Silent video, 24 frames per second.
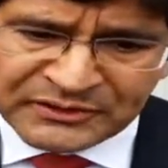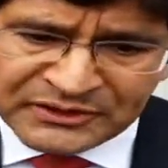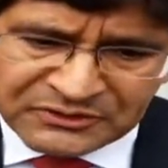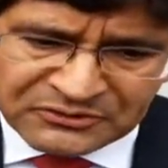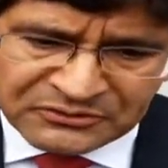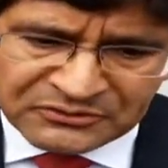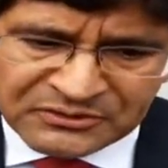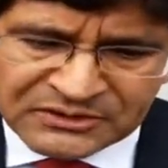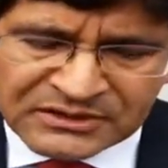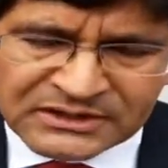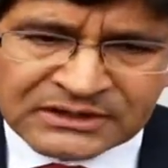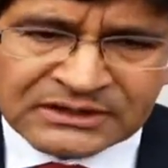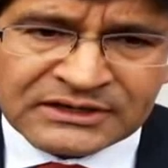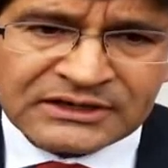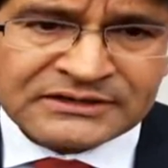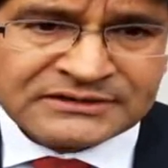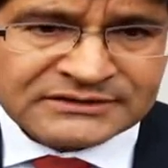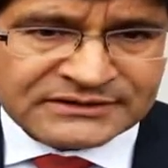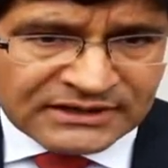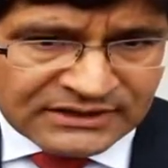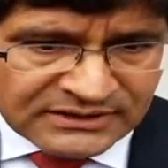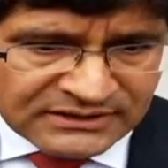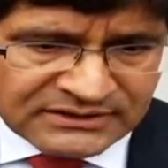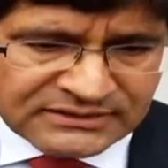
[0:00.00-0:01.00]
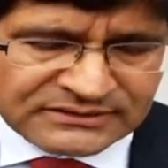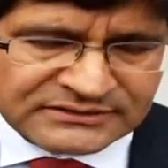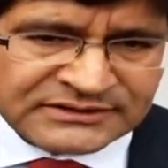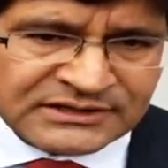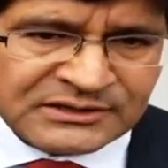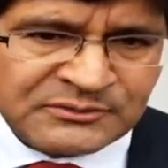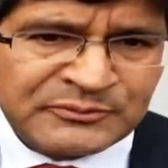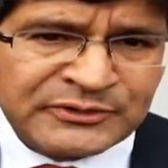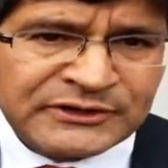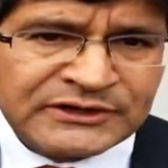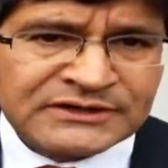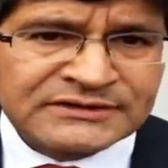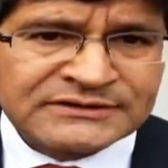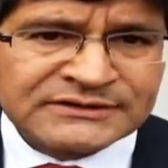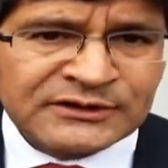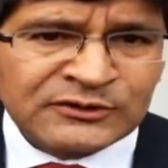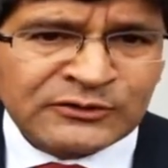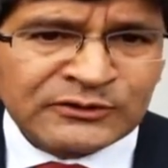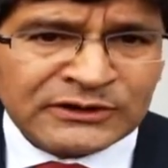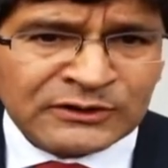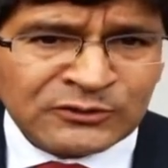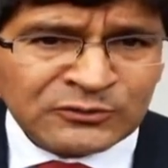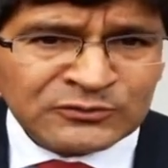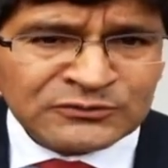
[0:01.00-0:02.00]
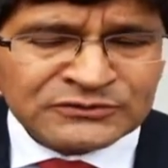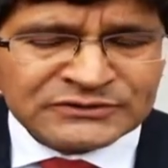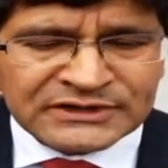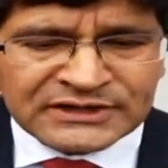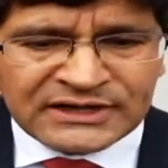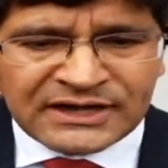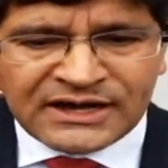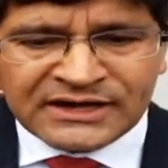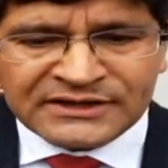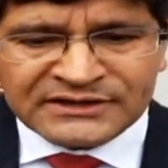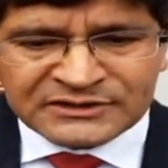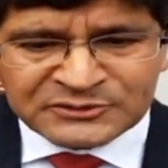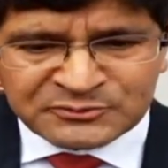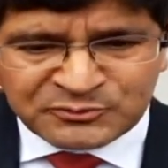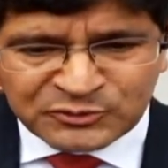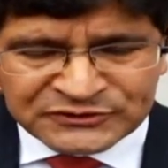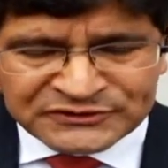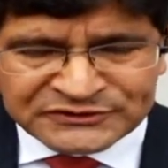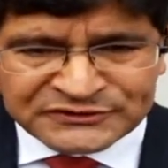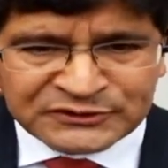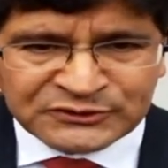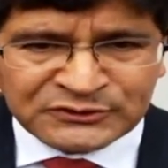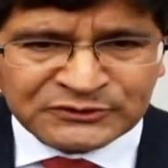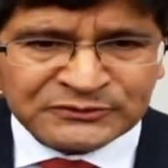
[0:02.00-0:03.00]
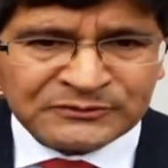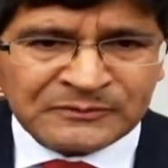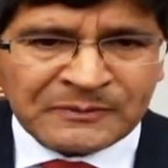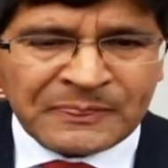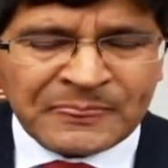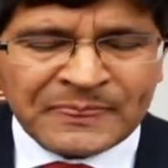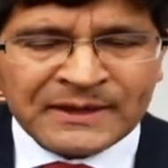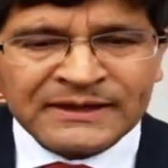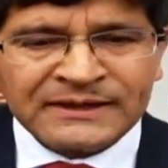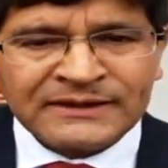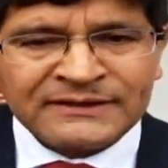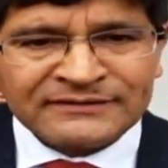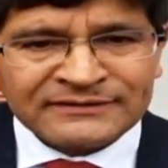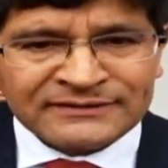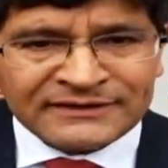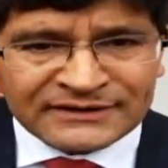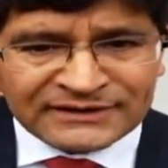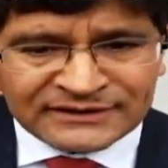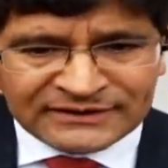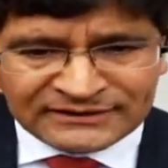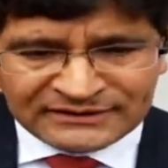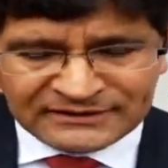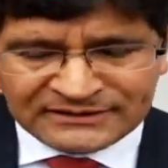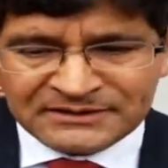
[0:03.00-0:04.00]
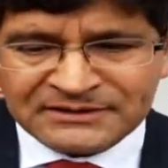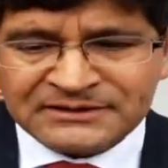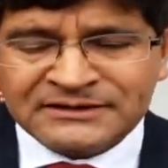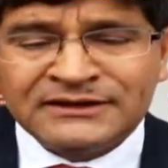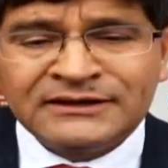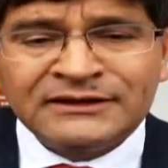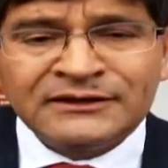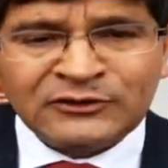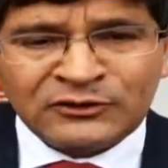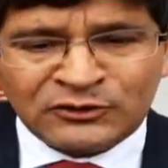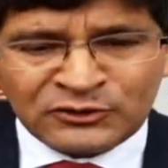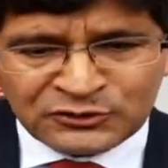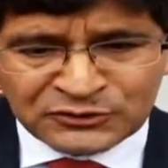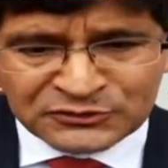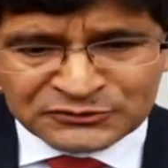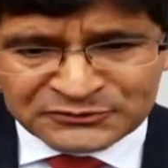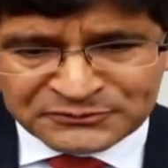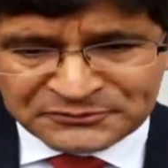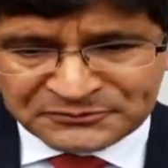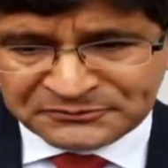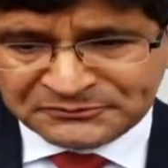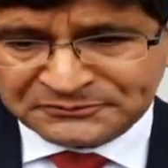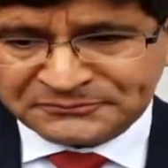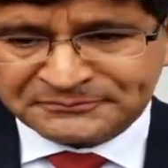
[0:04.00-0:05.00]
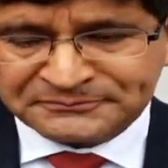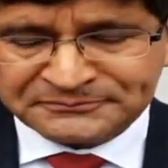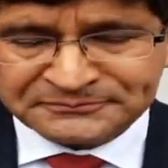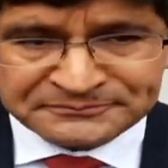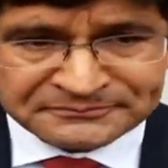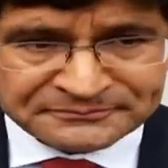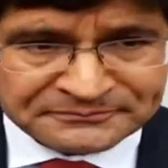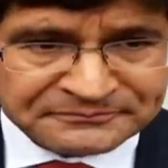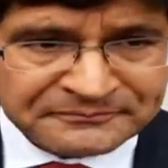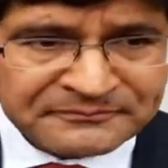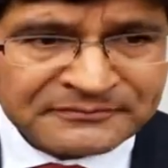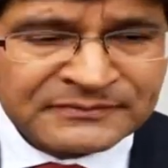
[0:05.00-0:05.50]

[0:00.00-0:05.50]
Pero está siempre el Estadio de la UNSA a disposición de los um,